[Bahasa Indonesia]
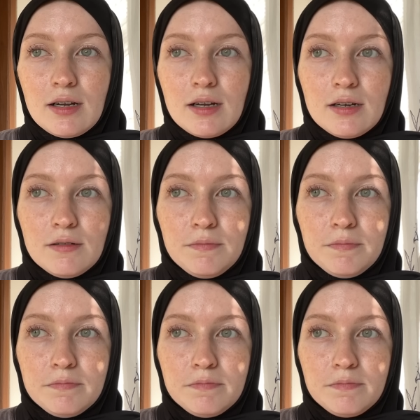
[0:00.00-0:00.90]
uh,
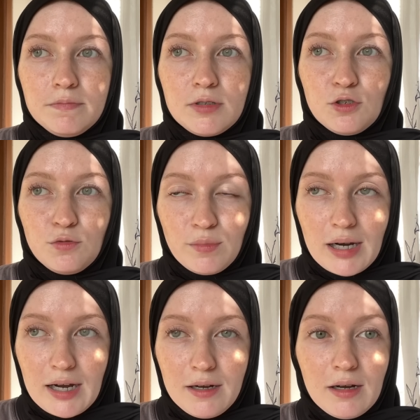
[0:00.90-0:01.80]

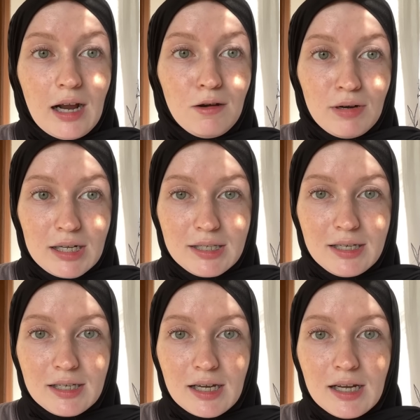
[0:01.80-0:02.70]
cuma awalnya
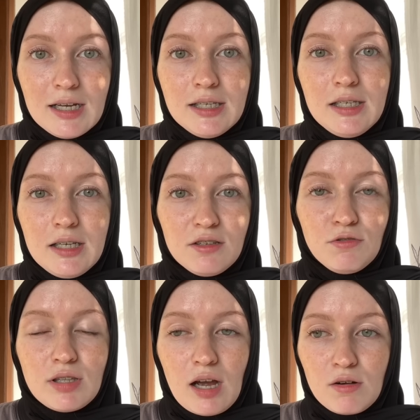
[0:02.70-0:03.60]
ya dia
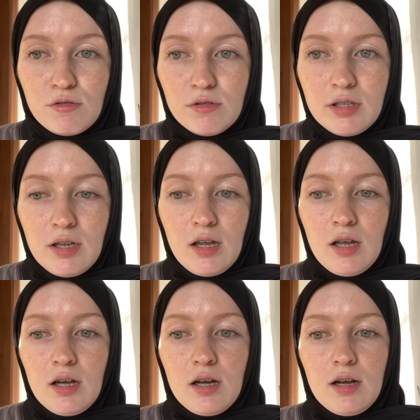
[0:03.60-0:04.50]
tuh takut
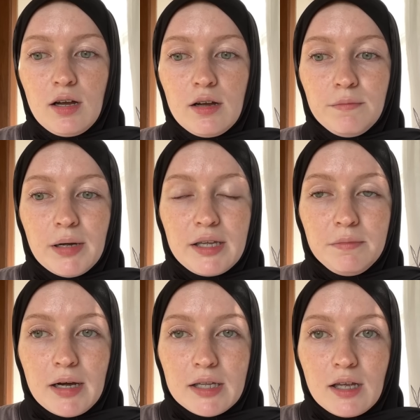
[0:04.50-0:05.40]
uh,
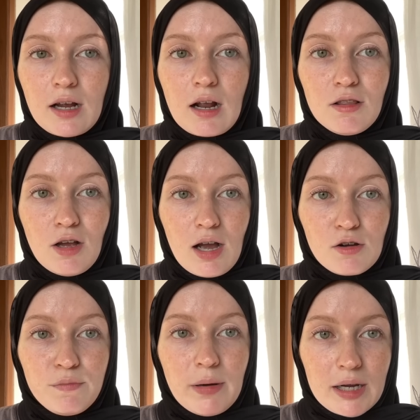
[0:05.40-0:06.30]
bagaimana kalau
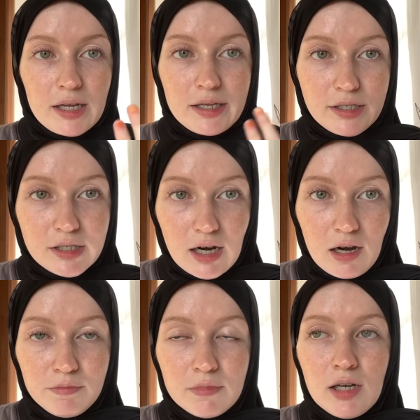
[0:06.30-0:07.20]
aku pakai
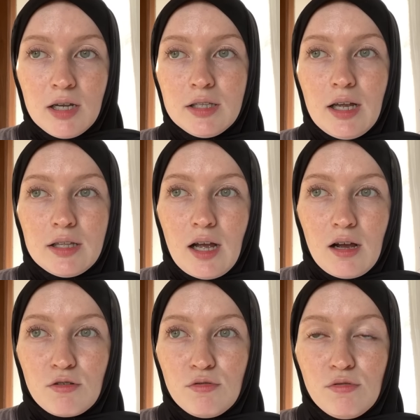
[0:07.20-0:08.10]
hijab dan
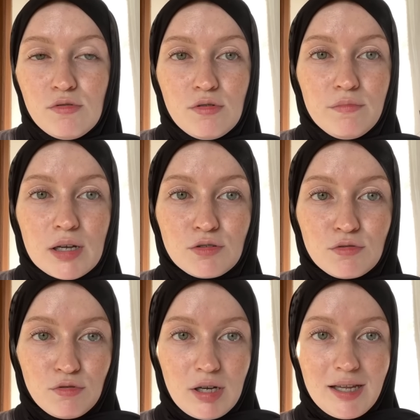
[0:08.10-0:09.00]
aku masuk
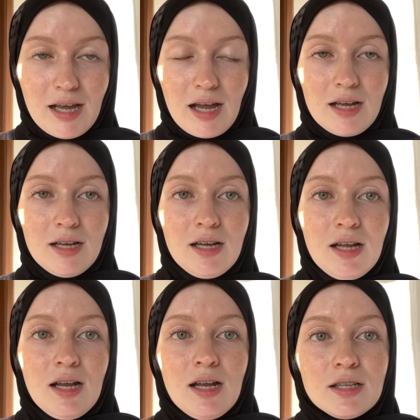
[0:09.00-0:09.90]
kuliah
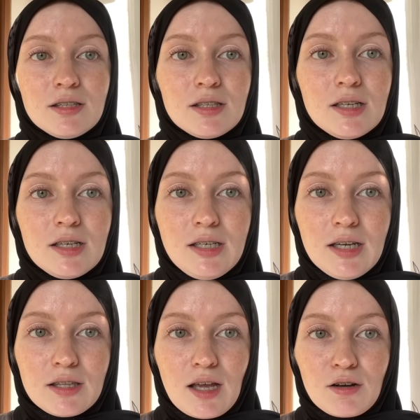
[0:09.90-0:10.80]

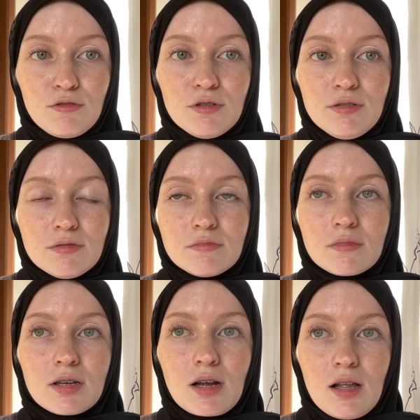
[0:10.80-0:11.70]
dia takut
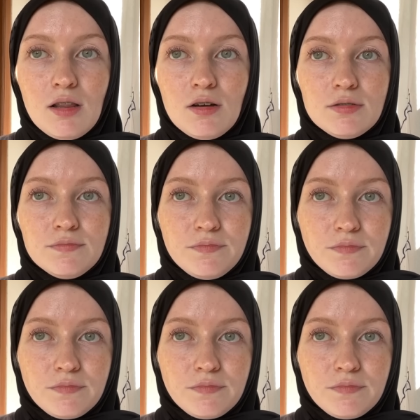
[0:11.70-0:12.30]
kalau